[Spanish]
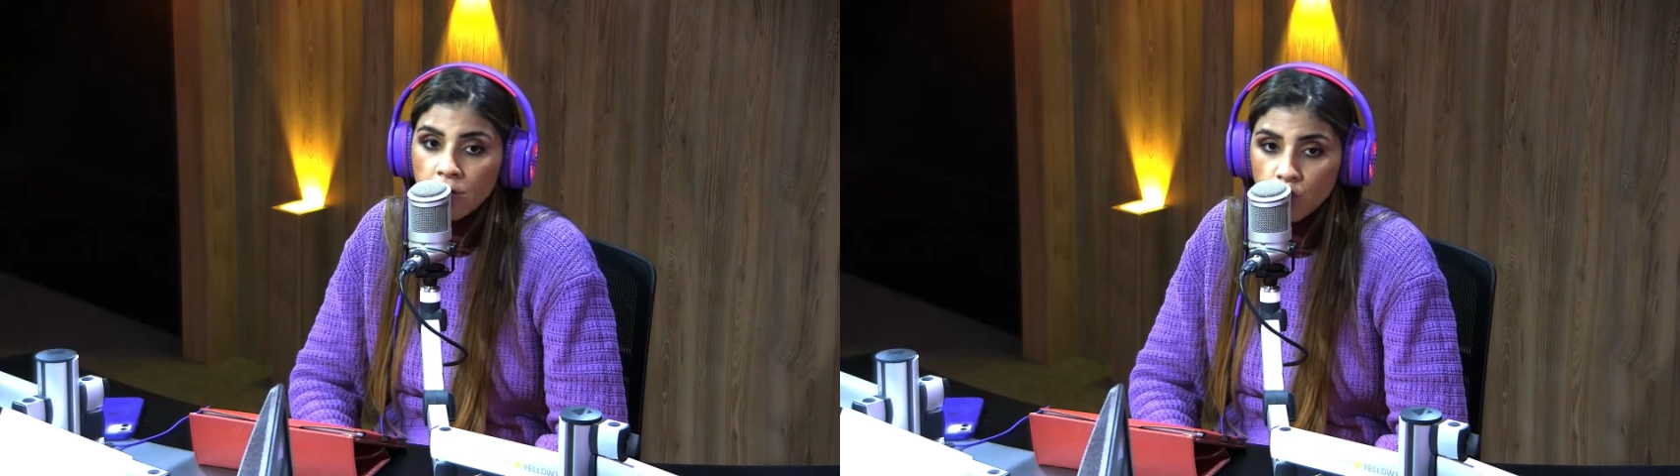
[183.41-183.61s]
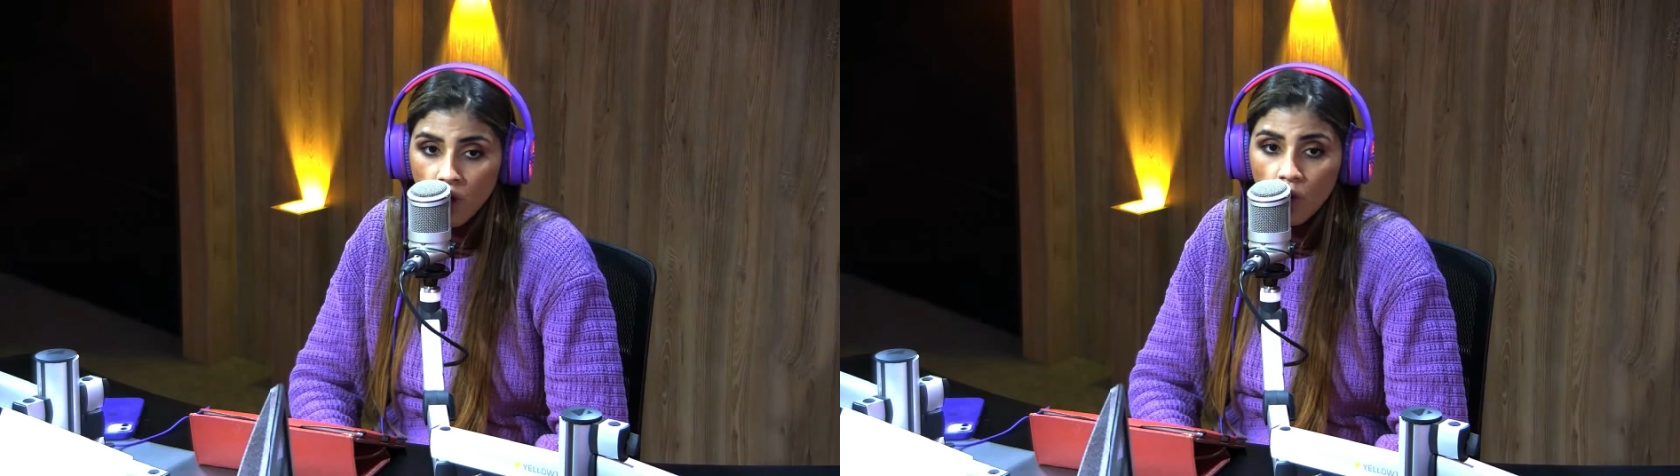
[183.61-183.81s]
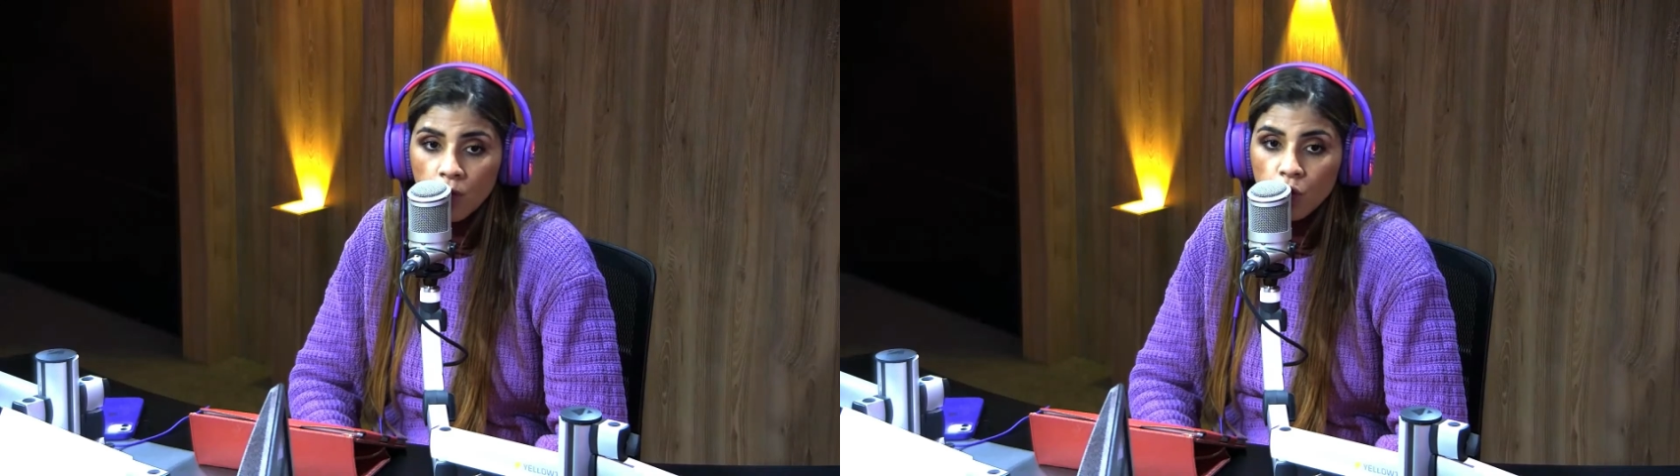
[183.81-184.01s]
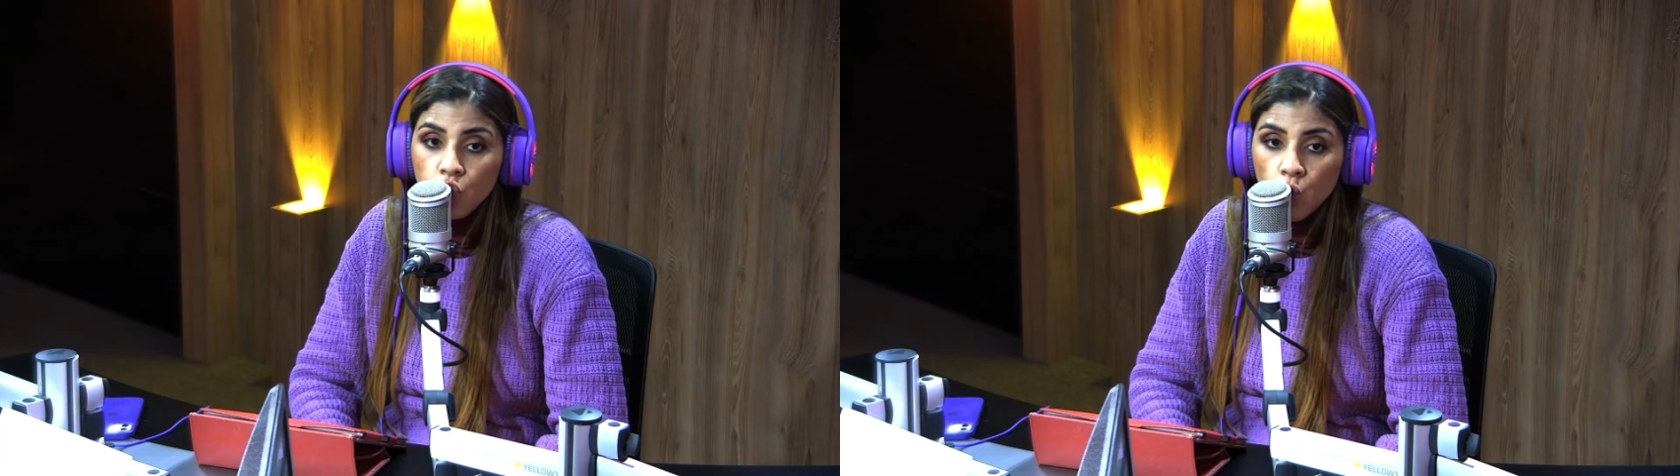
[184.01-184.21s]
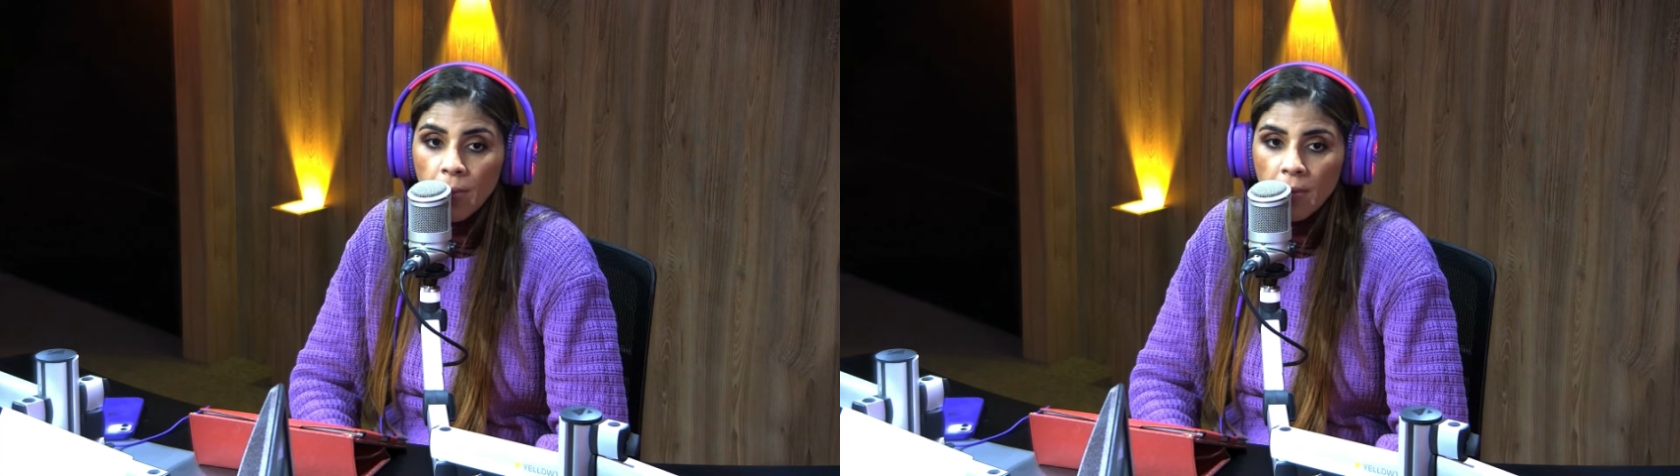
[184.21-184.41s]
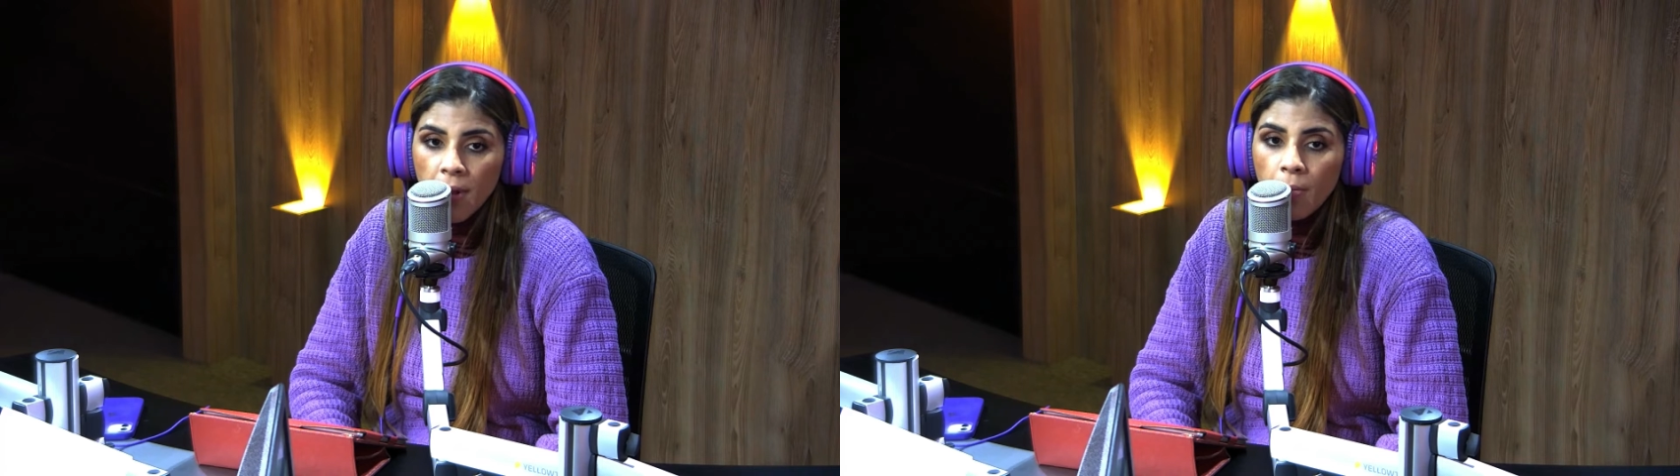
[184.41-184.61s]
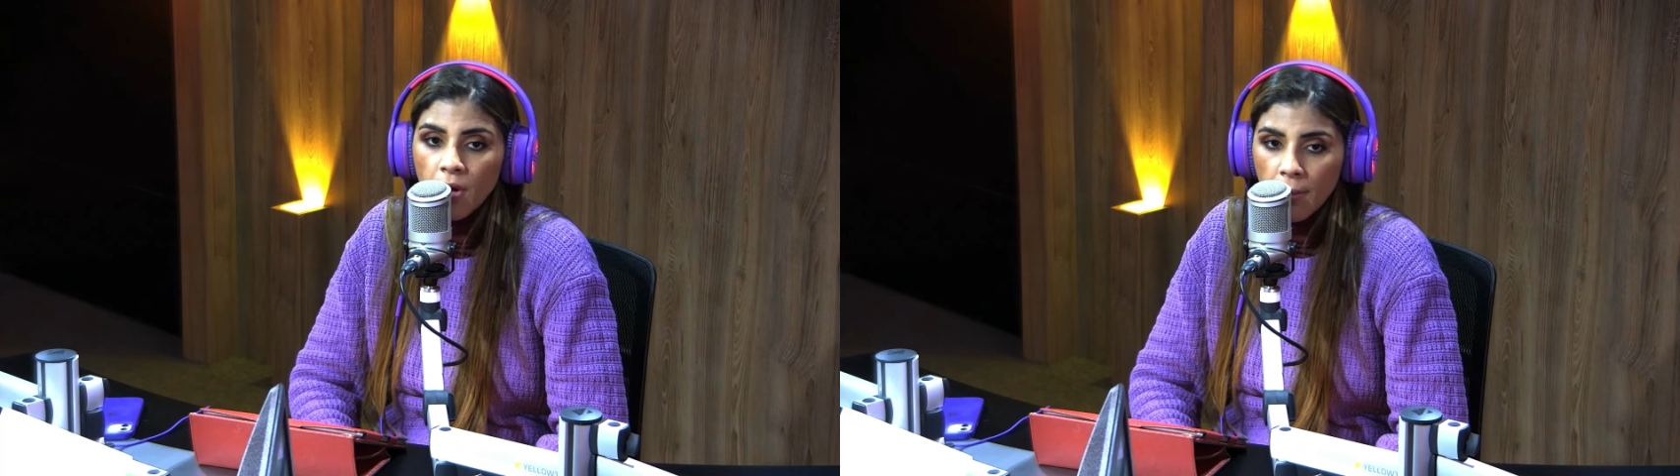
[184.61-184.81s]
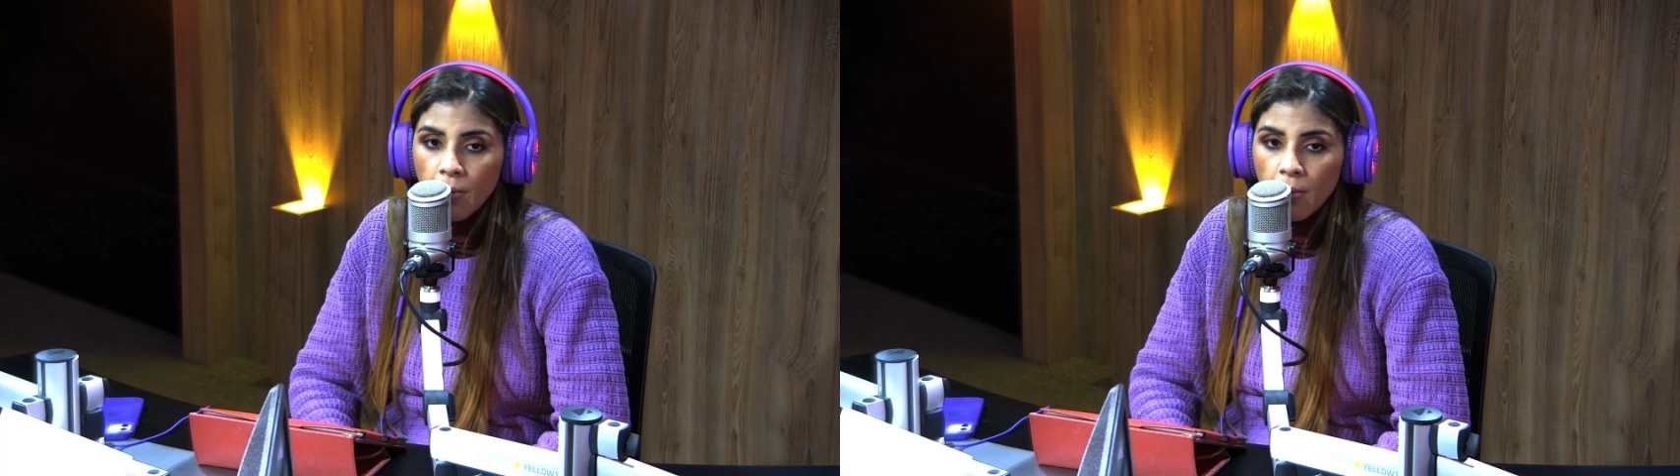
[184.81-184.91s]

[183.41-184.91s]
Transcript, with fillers: Yo lo encuentro súper bien porque,